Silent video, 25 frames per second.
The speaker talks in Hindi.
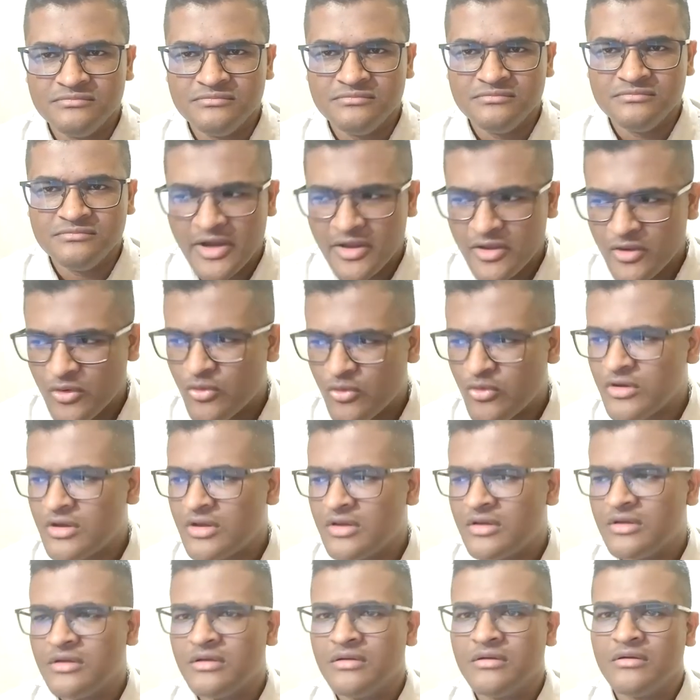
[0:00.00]
प्रयोग
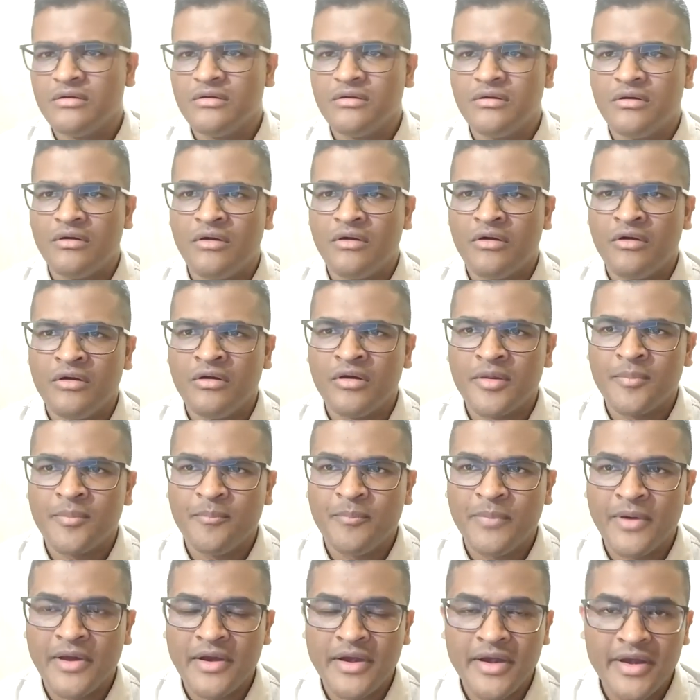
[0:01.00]
और
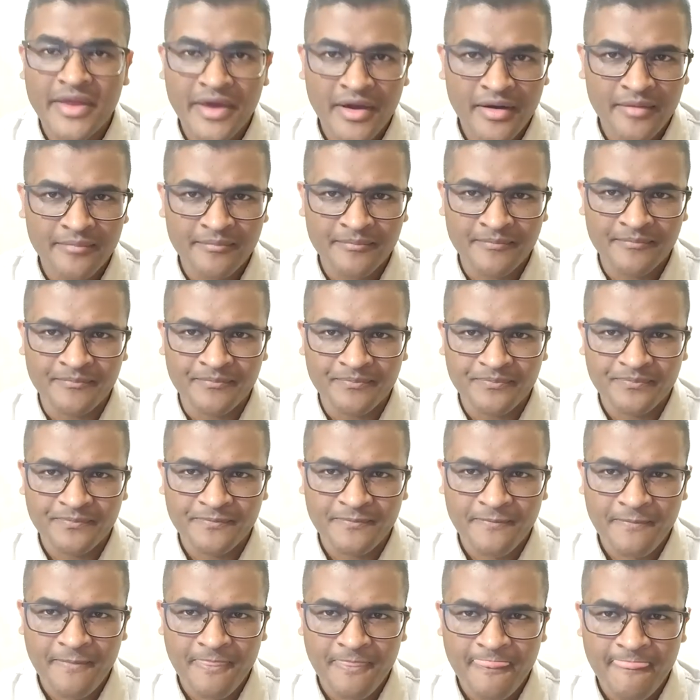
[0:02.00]
परिणाम
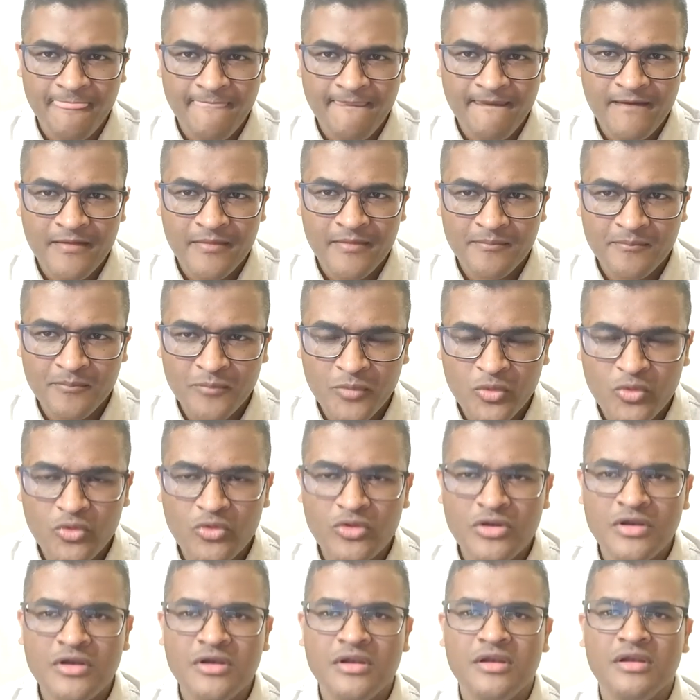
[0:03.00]

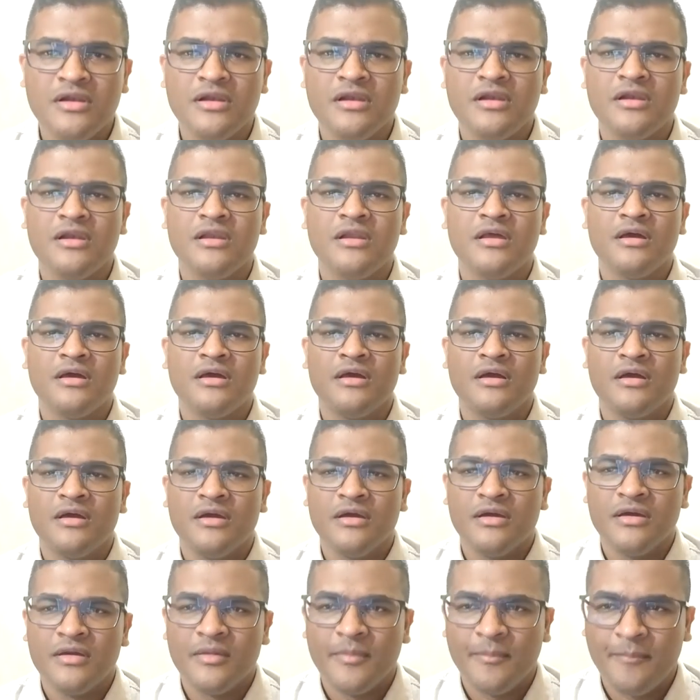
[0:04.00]
मूल
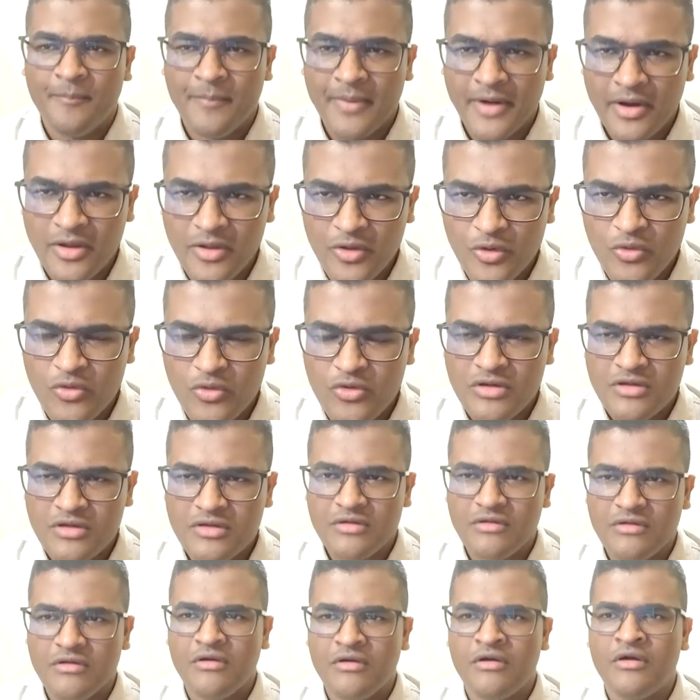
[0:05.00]

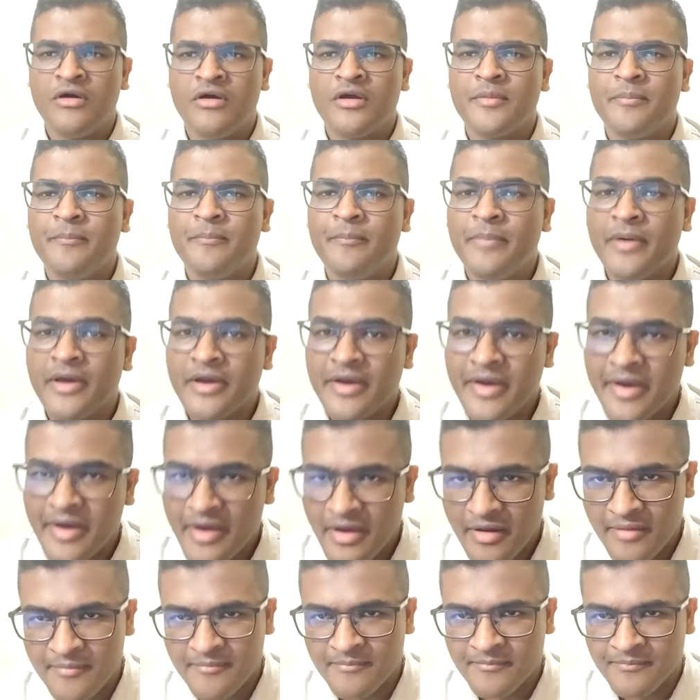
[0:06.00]
प्रयोग और
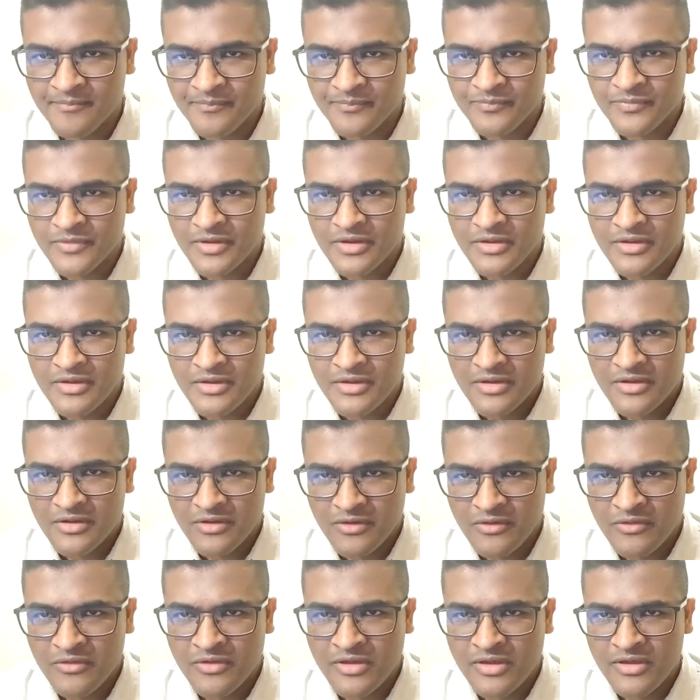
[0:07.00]
परिणाम
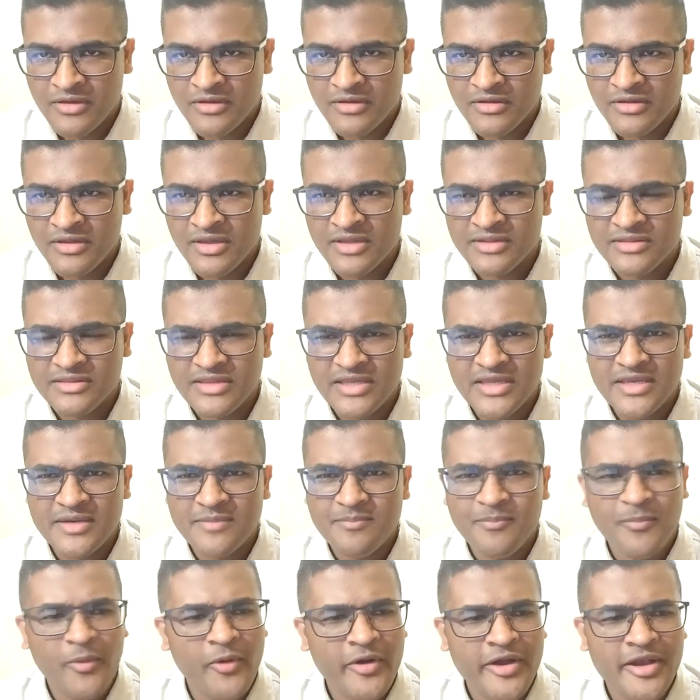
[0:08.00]
ओके ये
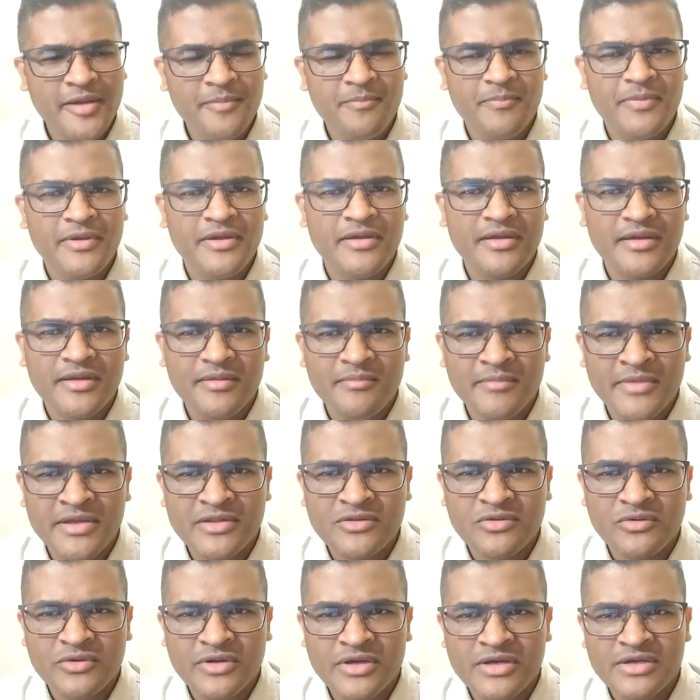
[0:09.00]
तीन पॉइंट पे मैं
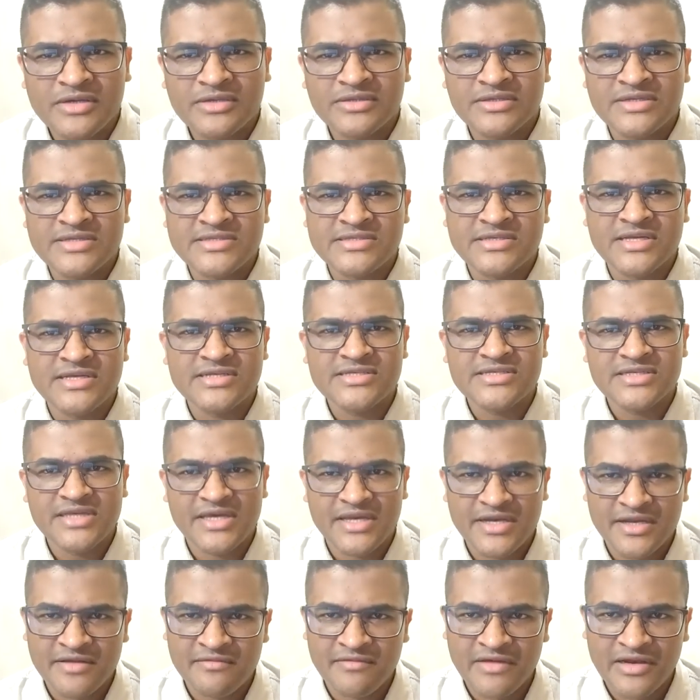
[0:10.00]
थोड़ा डिस्कस
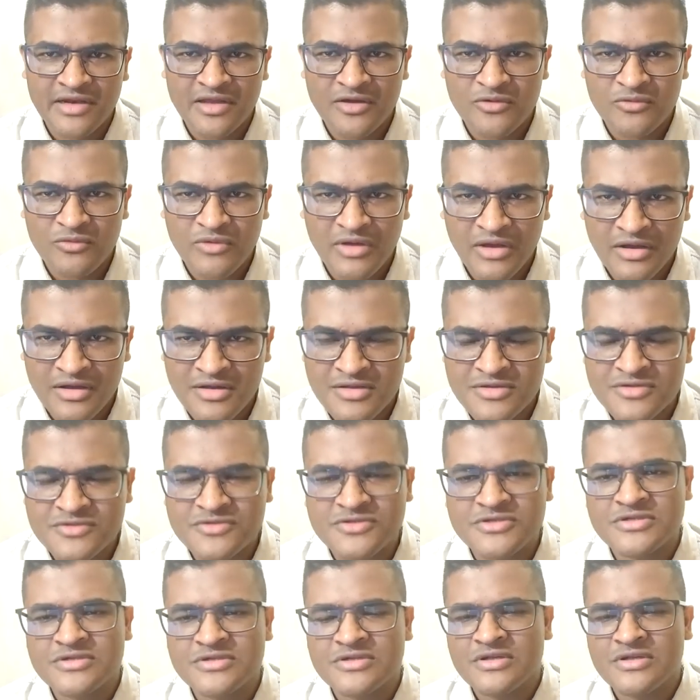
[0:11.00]
करने वाला हूँ आज